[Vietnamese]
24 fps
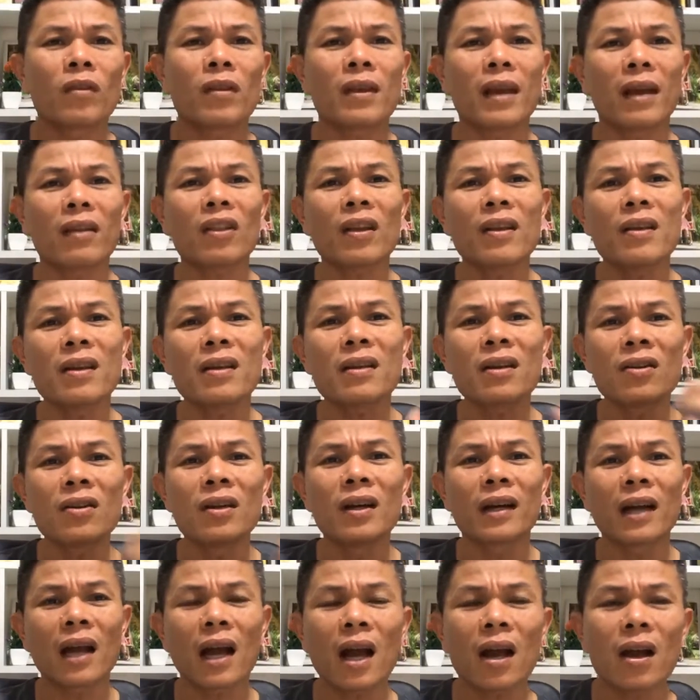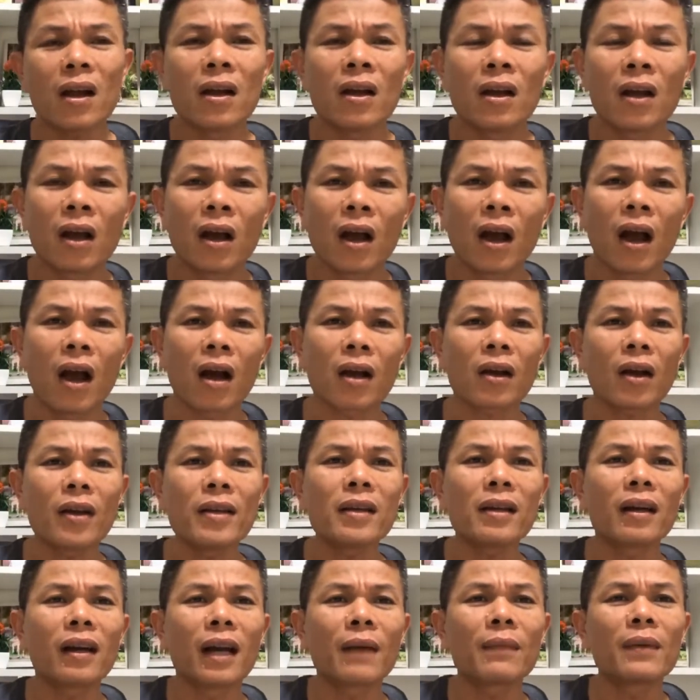vậy thì những con người đó họ có
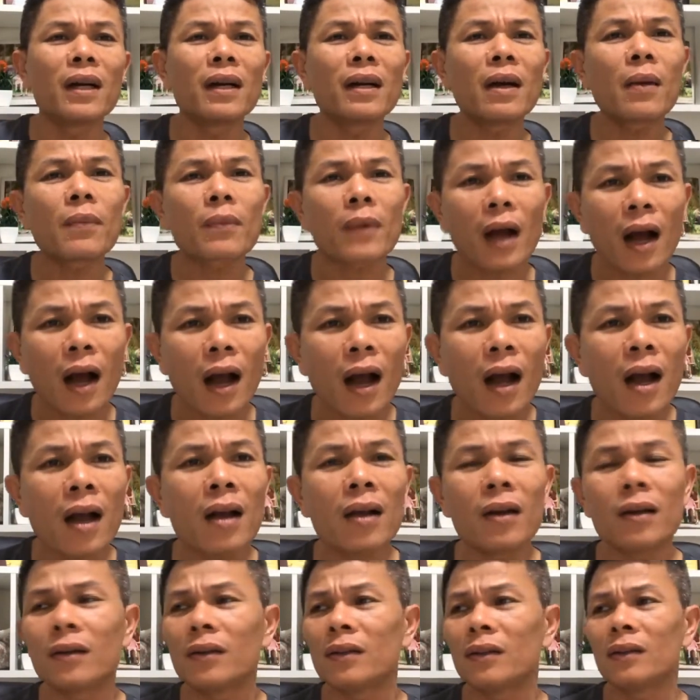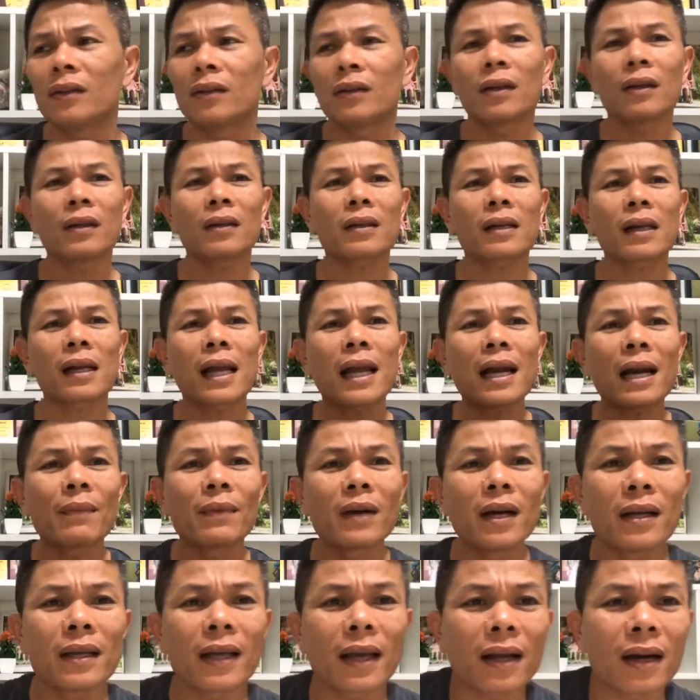những người làm gương không có cái
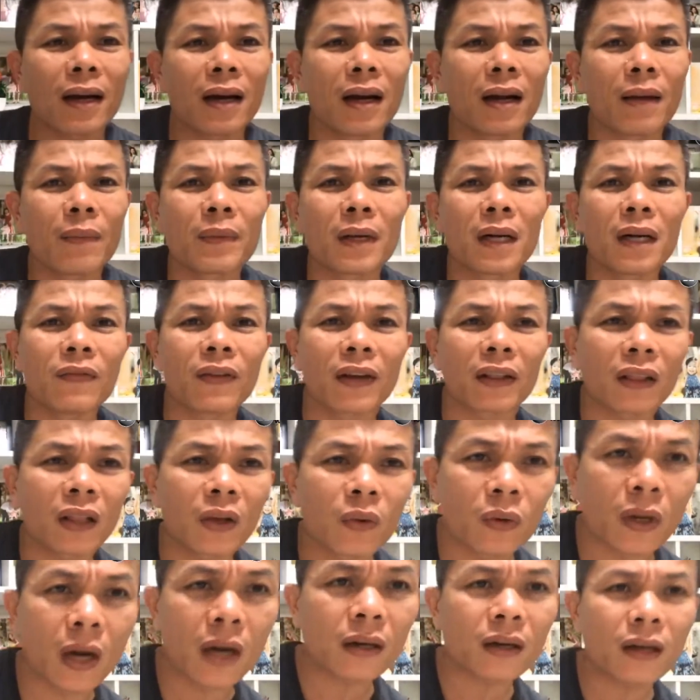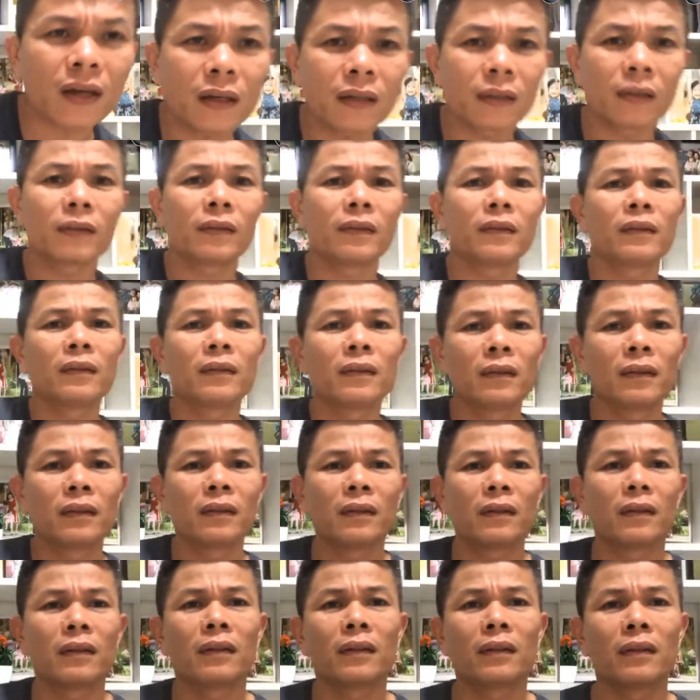làm gương gì làm gương về tiêu cực đó
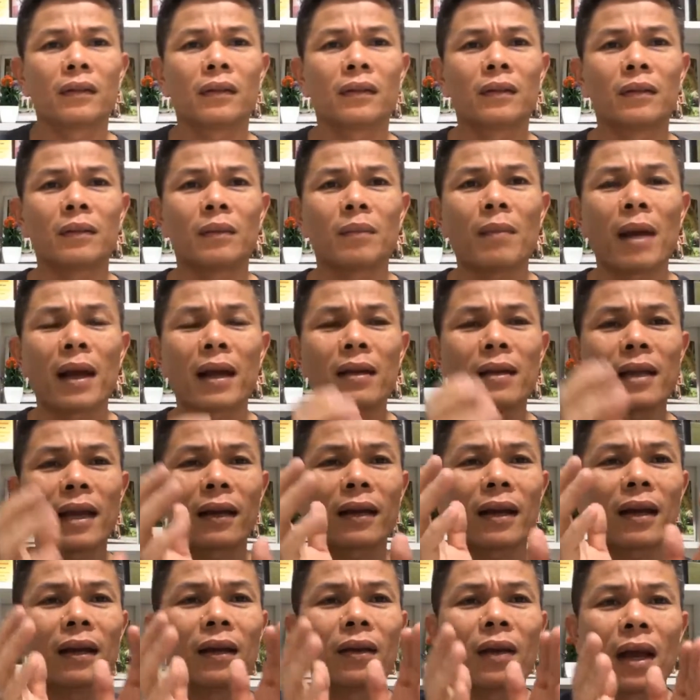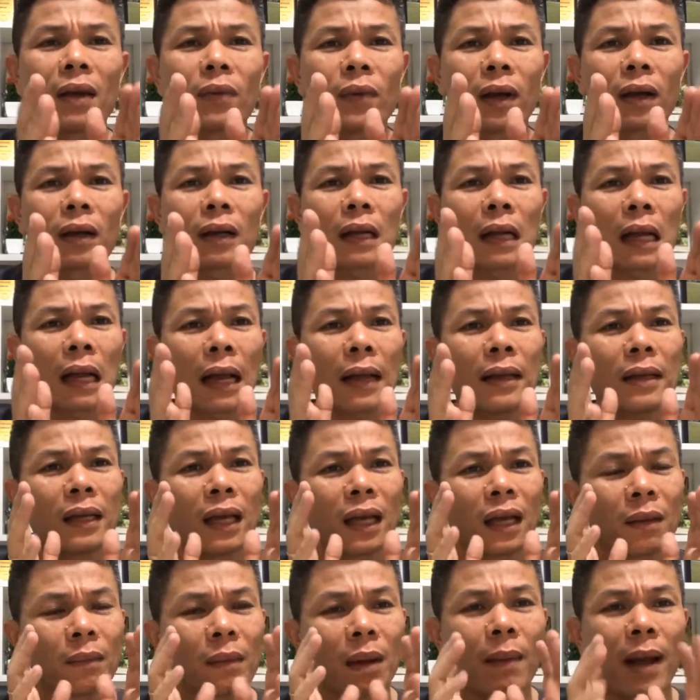bạn có nhận ra điều này không ạ à? cái
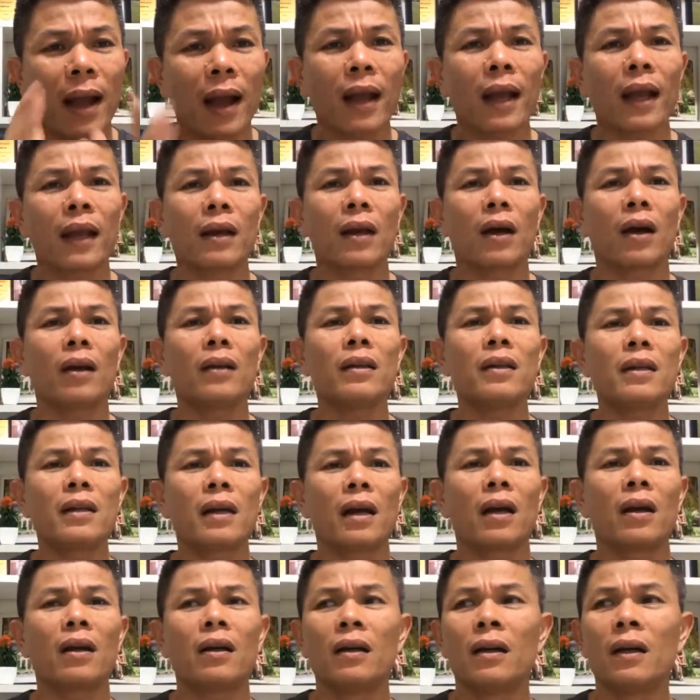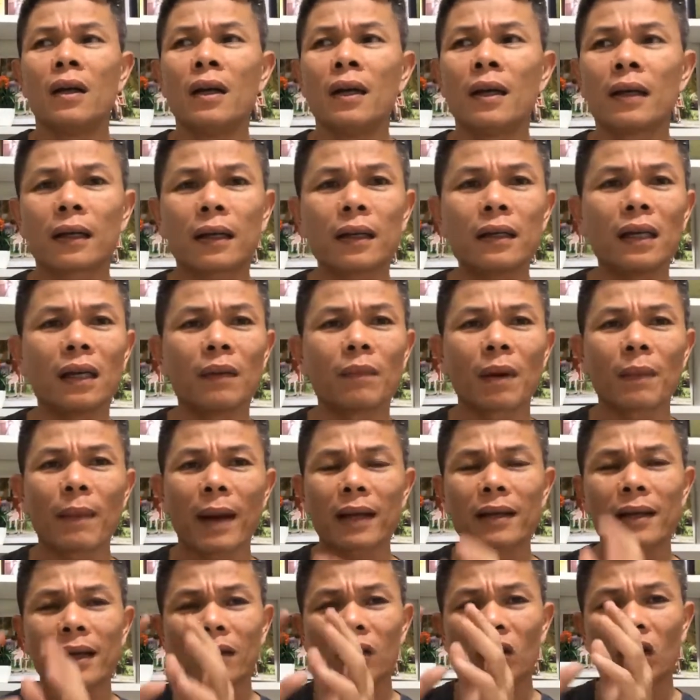gì mà bạn hay nói với nó cái gì mà
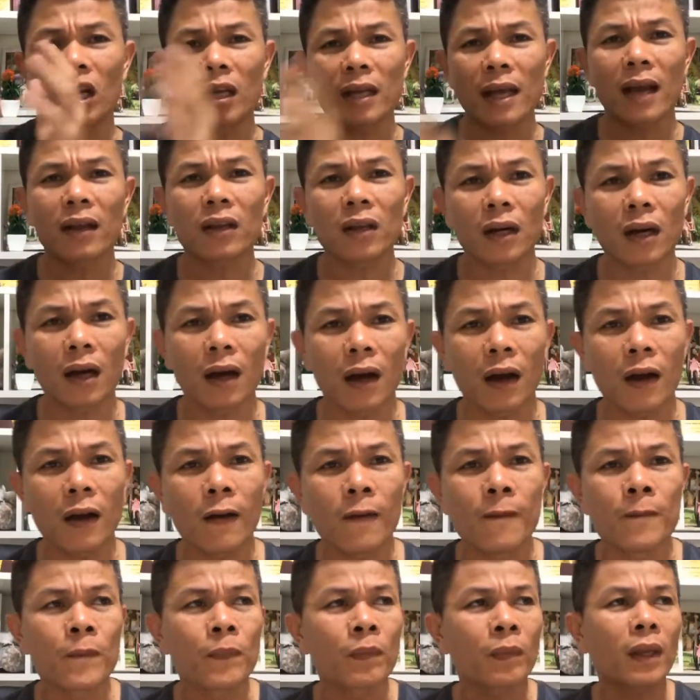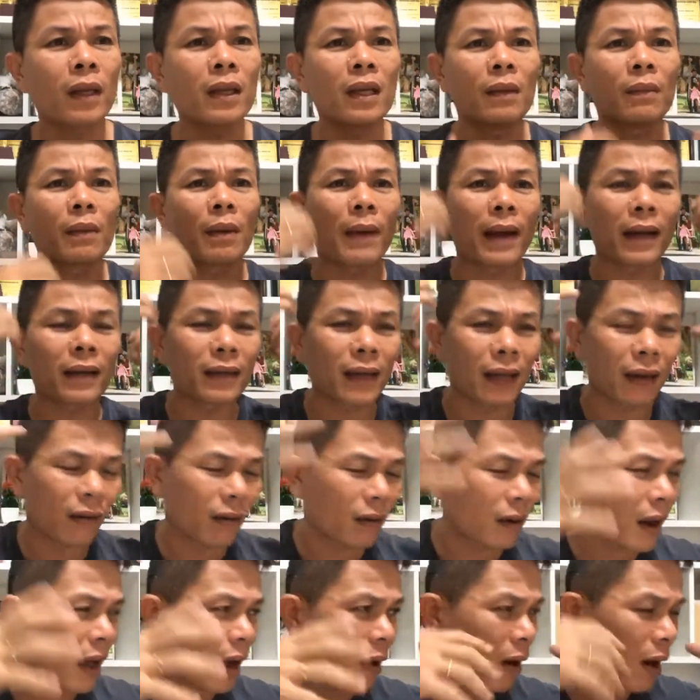bạn dành thời gian cho nó cái gì mà bạn
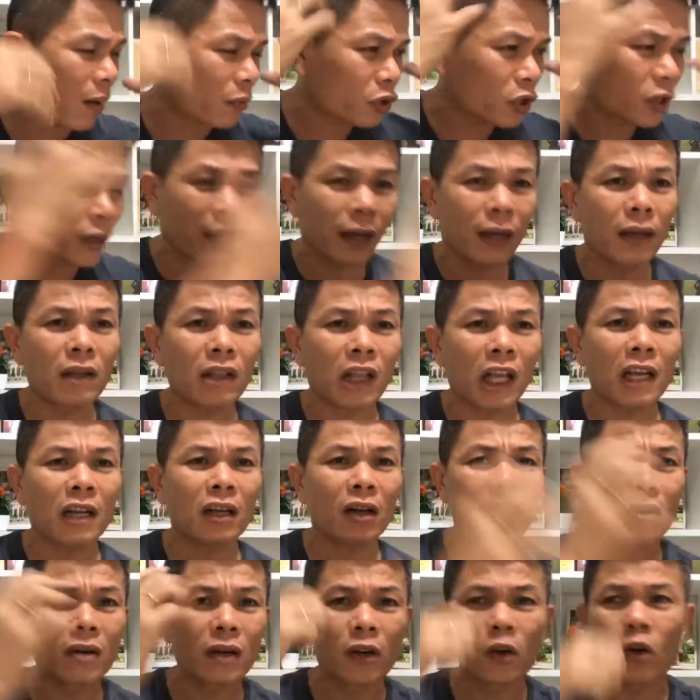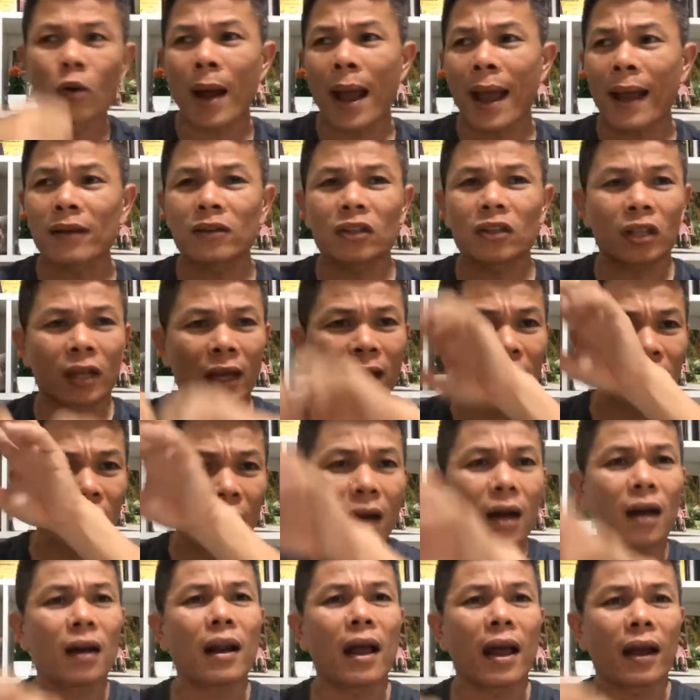dành đầu óc suy nghĩ thì con người của bạn sẽ
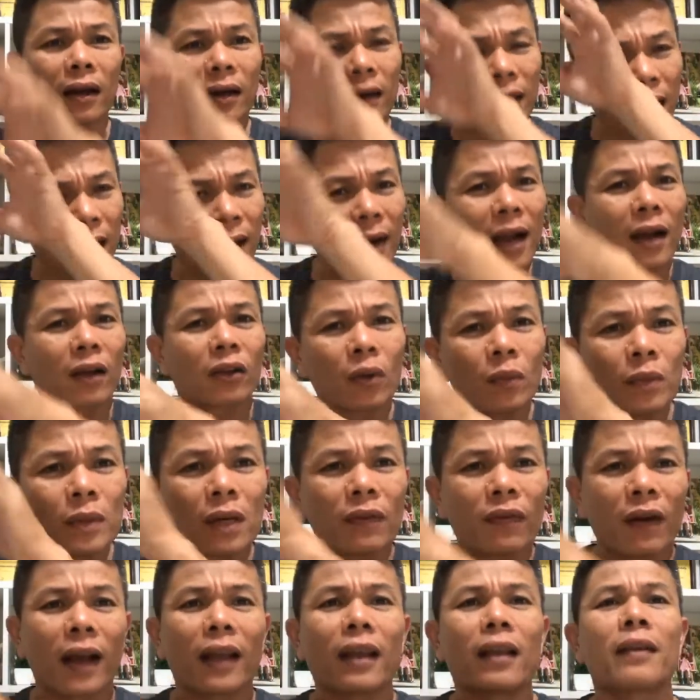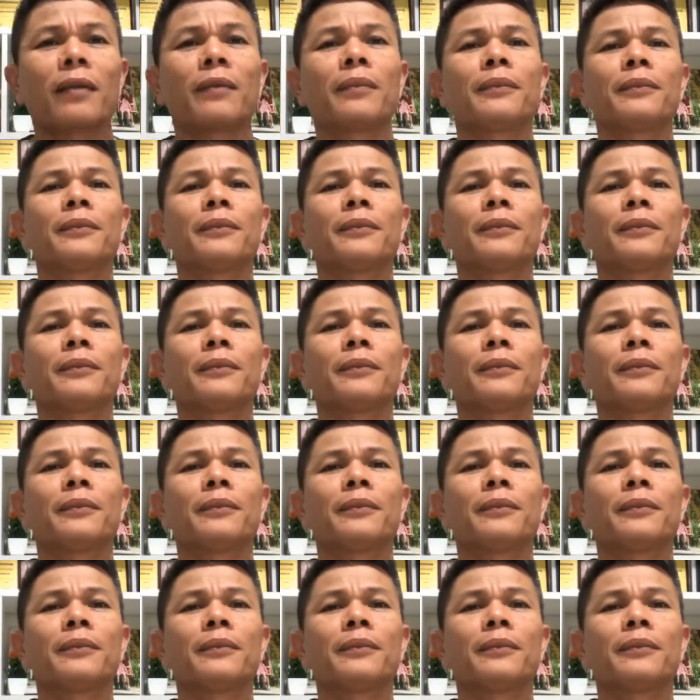trở thành gần gần giống như vậy